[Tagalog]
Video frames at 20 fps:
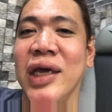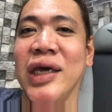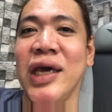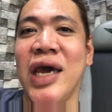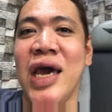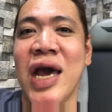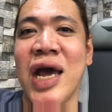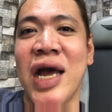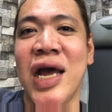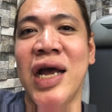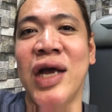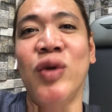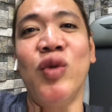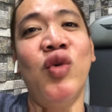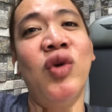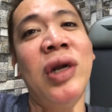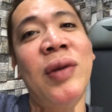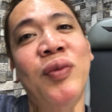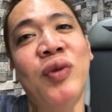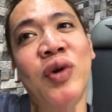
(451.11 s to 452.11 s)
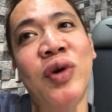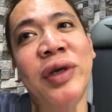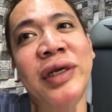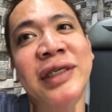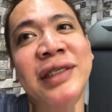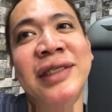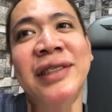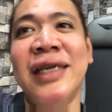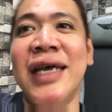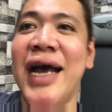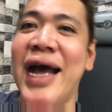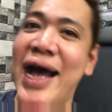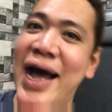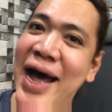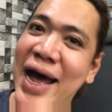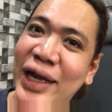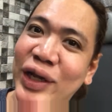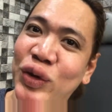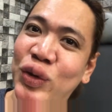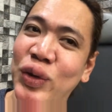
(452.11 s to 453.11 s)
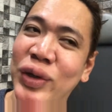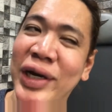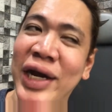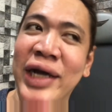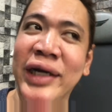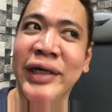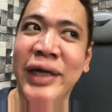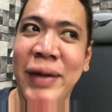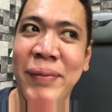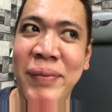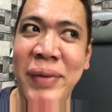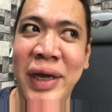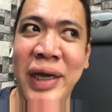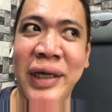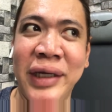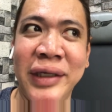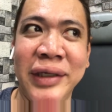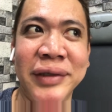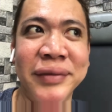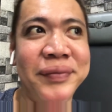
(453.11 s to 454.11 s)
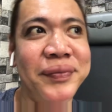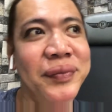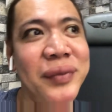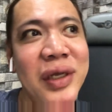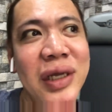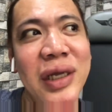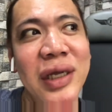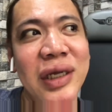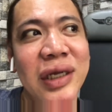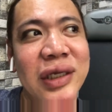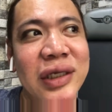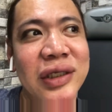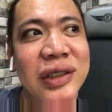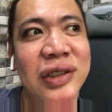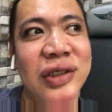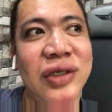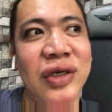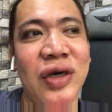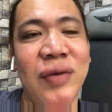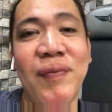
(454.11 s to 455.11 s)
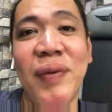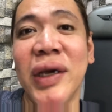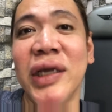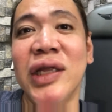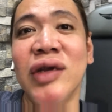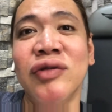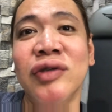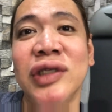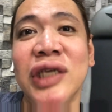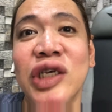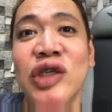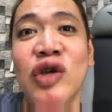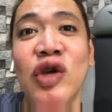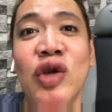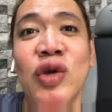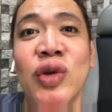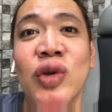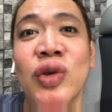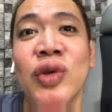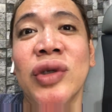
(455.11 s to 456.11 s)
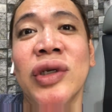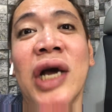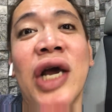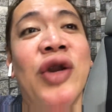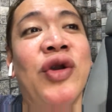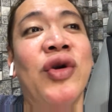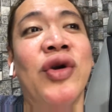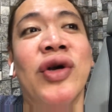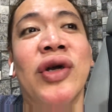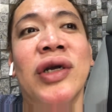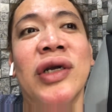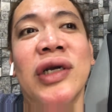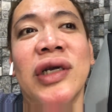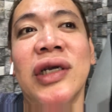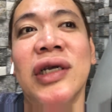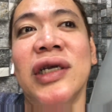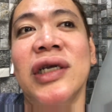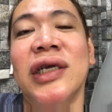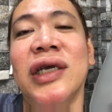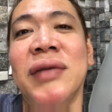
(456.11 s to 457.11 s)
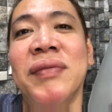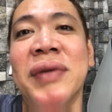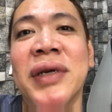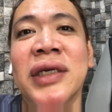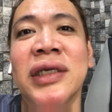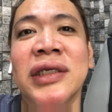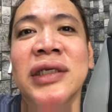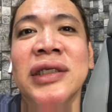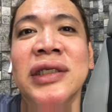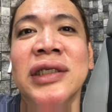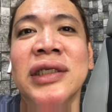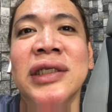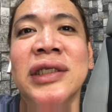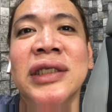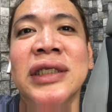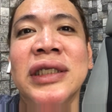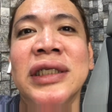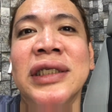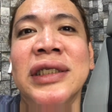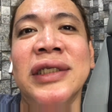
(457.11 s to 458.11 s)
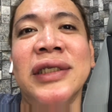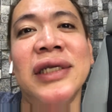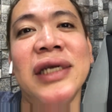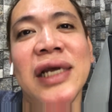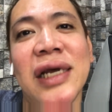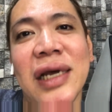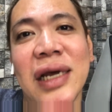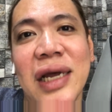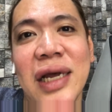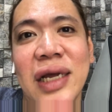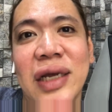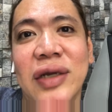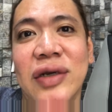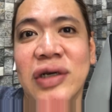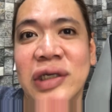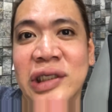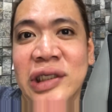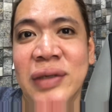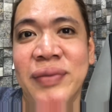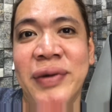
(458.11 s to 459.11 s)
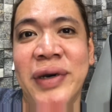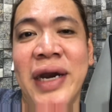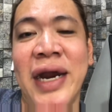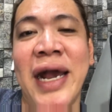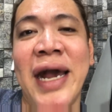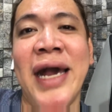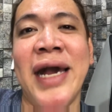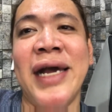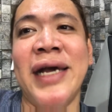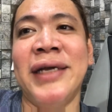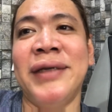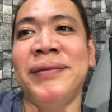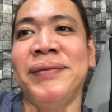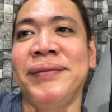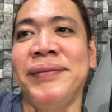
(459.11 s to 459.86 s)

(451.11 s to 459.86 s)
Kaya ang ulam ko is hotdog lang naman. So, pakita ko sa inyo yung ano, ibang customer ha.